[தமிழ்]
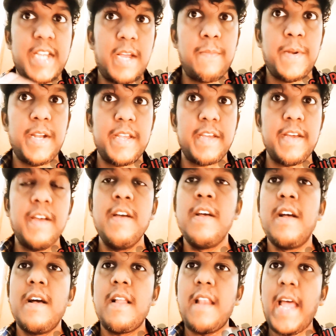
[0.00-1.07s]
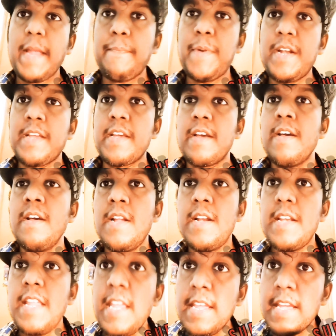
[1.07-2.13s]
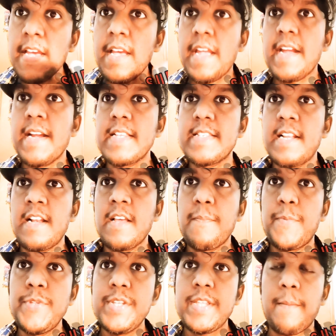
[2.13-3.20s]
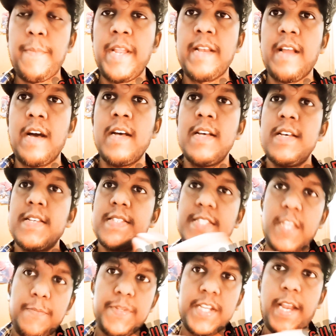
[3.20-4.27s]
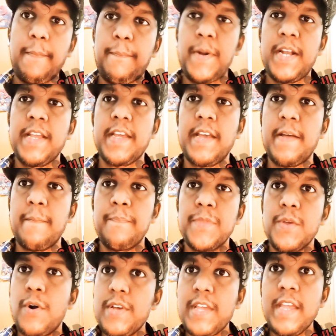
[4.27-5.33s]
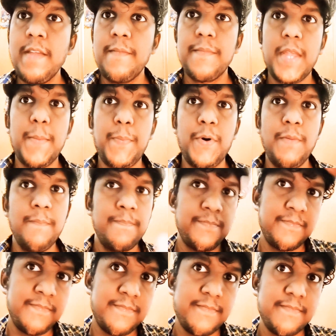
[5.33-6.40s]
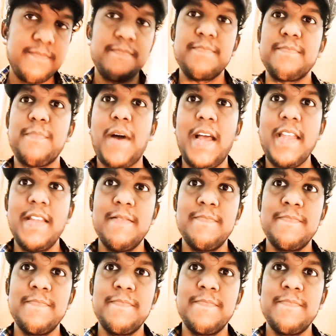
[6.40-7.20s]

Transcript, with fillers: ஷேர் பண்ணுங்கள் லைக் பண்ணுங்கள் நீங்கள் எங்களோட சேனலுக்கு புதுசு அப்படின்னா சப்ஸ்கிரைப் பண்ணுங்கள் ஓகே இப்போது பாய்